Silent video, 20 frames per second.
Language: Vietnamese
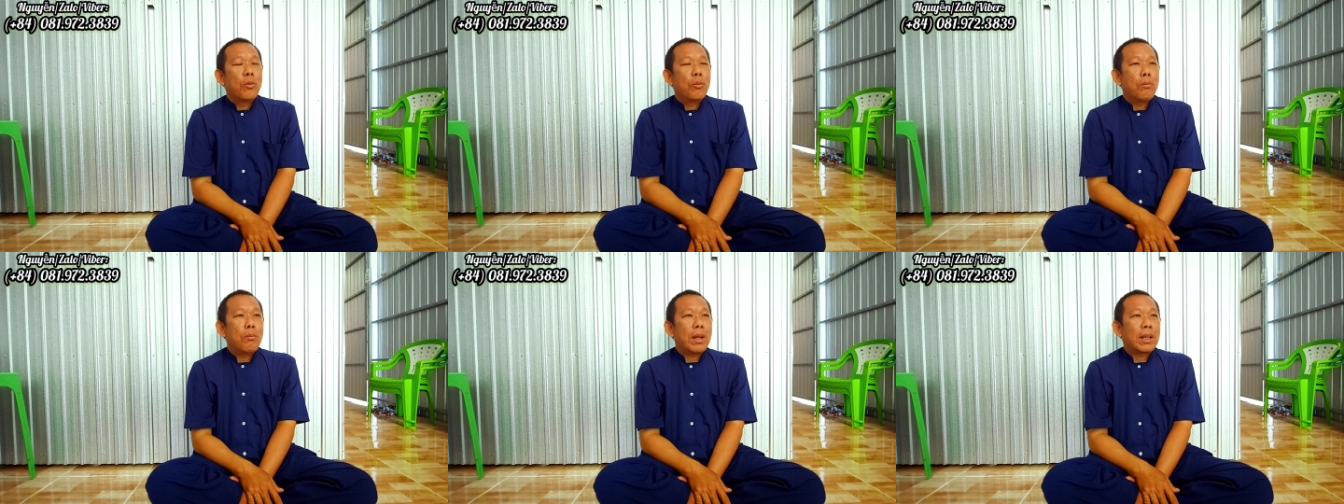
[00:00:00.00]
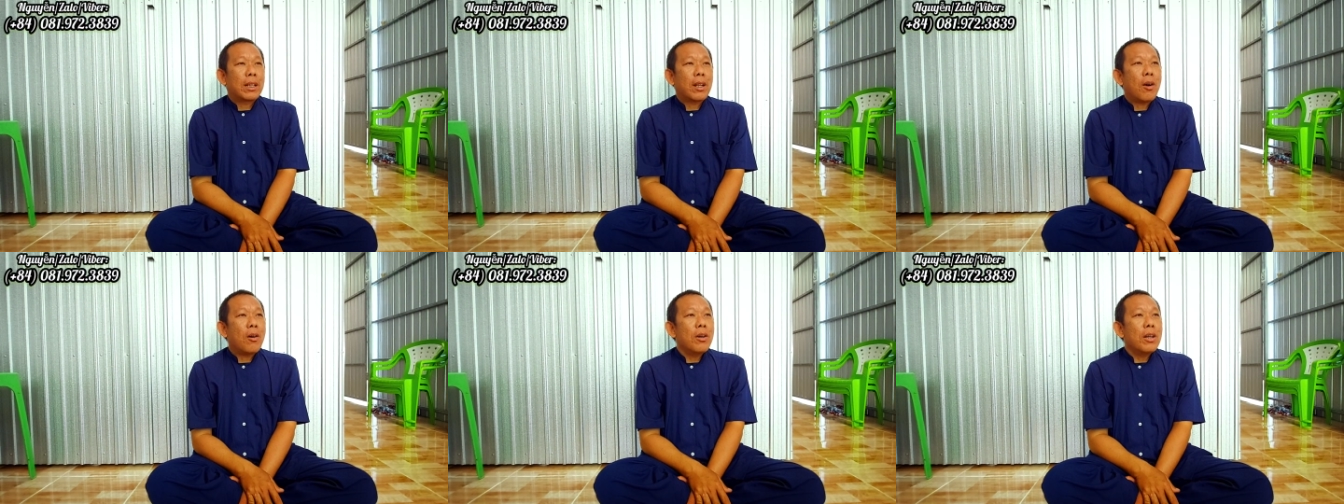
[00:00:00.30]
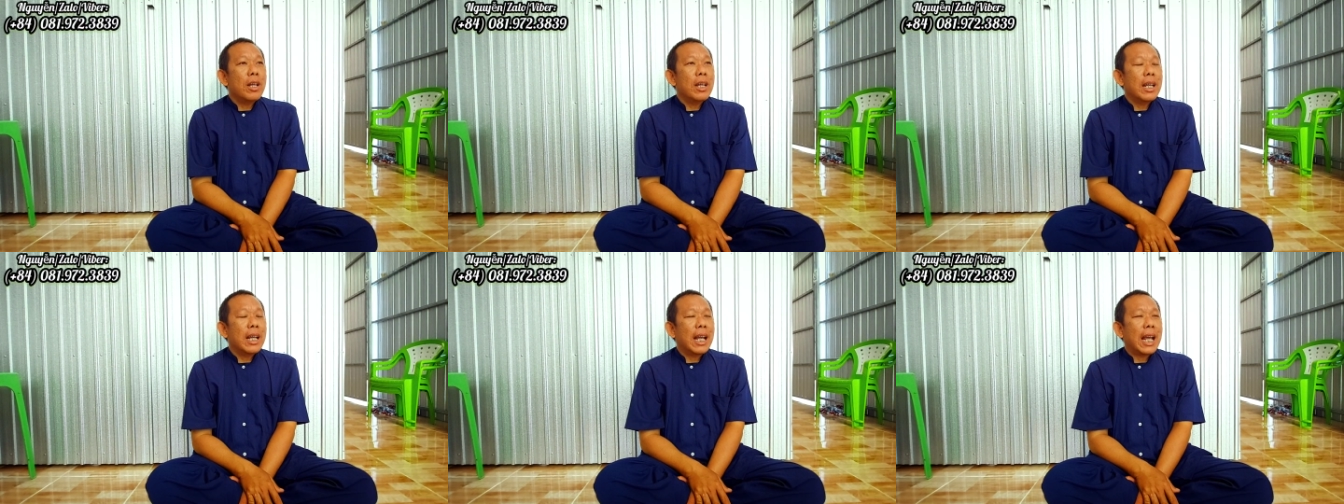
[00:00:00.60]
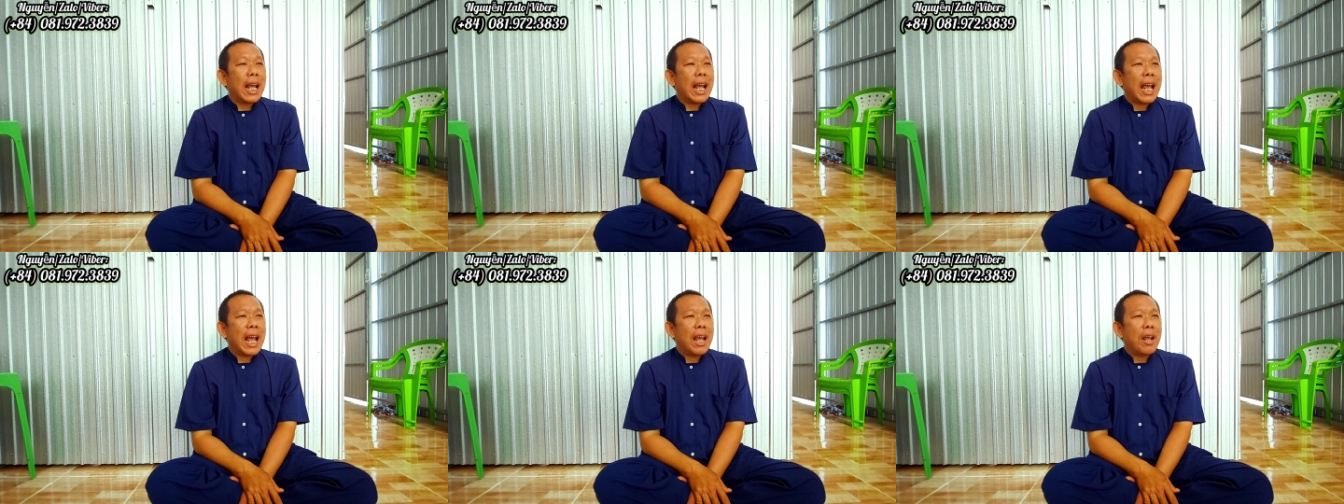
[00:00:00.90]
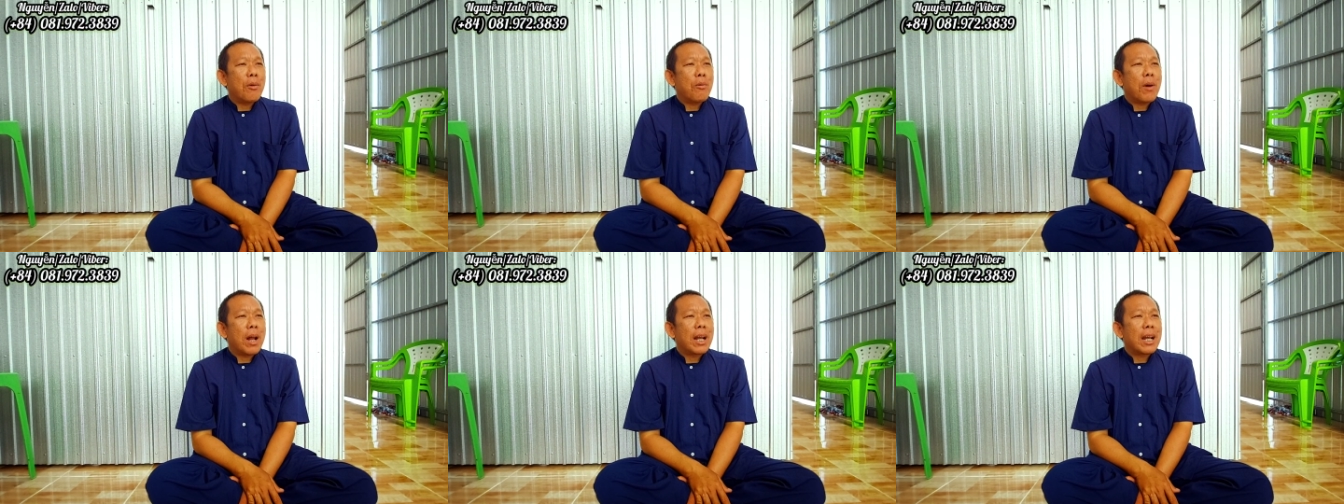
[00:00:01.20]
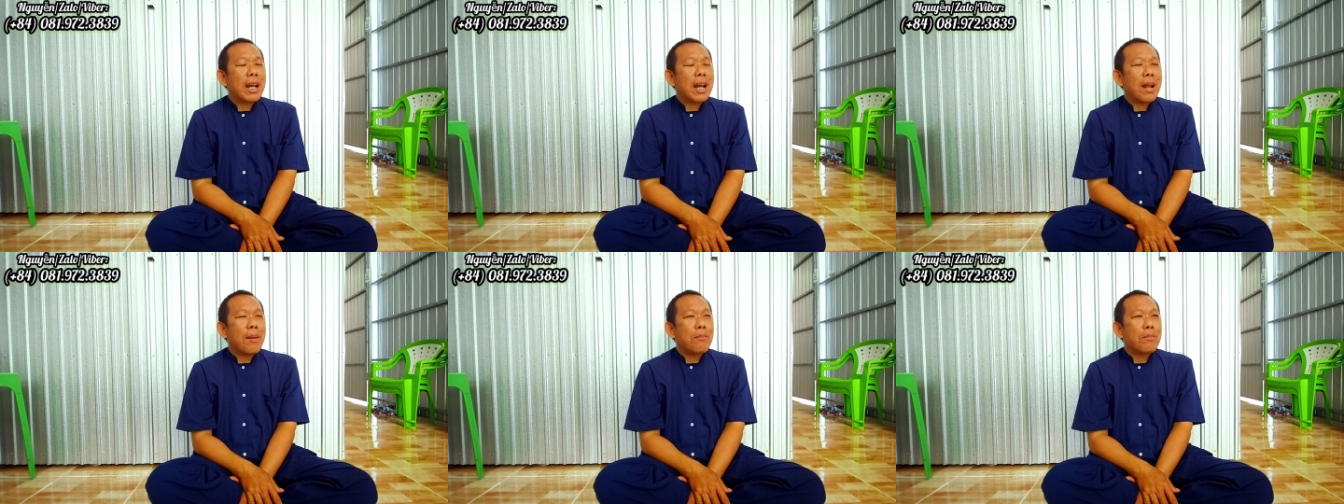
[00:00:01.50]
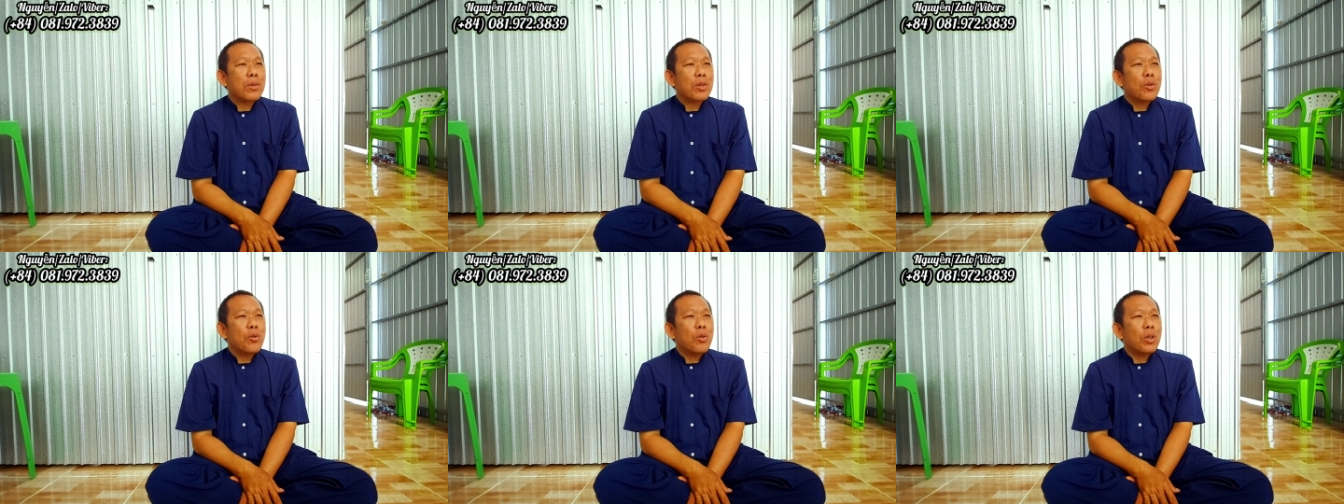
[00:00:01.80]
mà tối ngày quanh
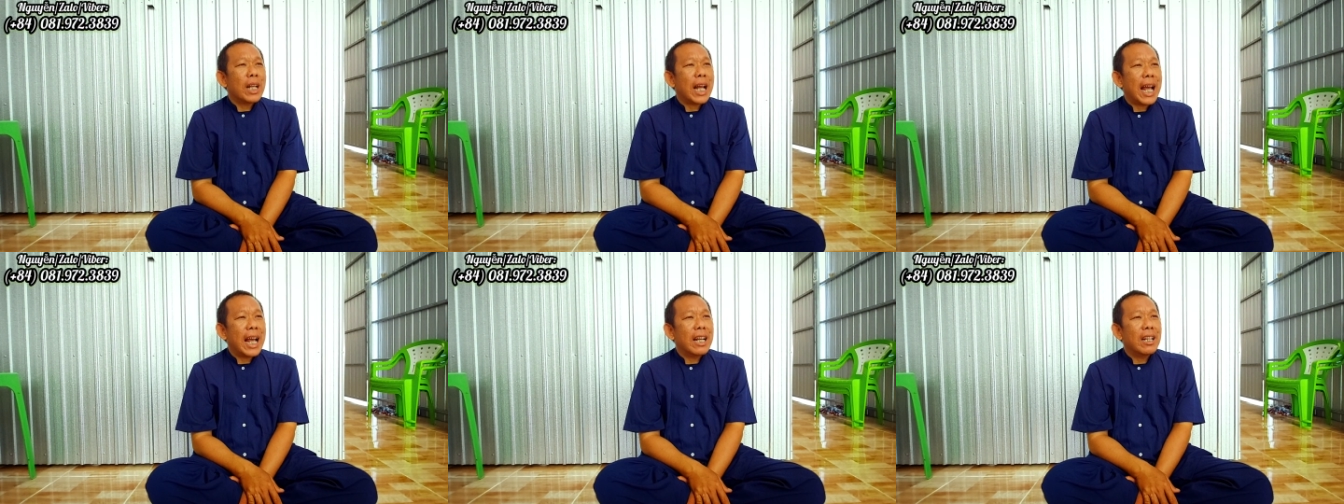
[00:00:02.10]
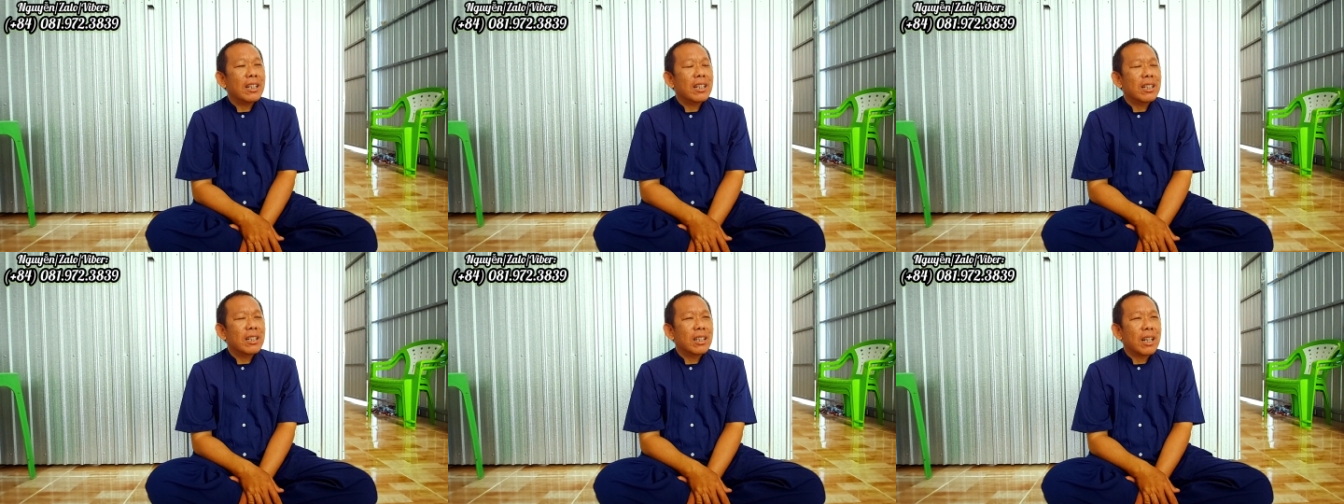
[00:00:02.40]
năm suốt tháng